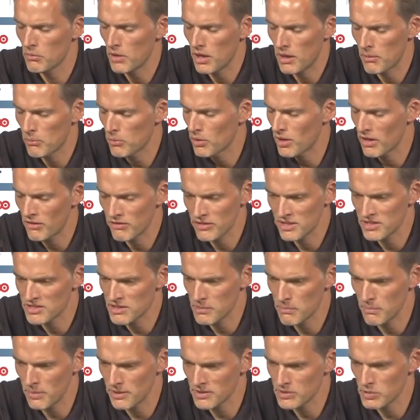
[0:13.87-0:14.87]
À mon avis,
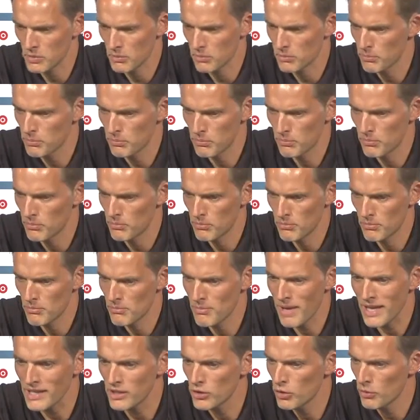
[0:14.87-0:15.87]
c'est pas son
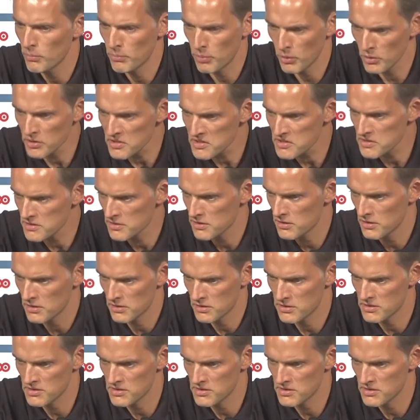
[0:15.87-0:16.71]
meilleur poste.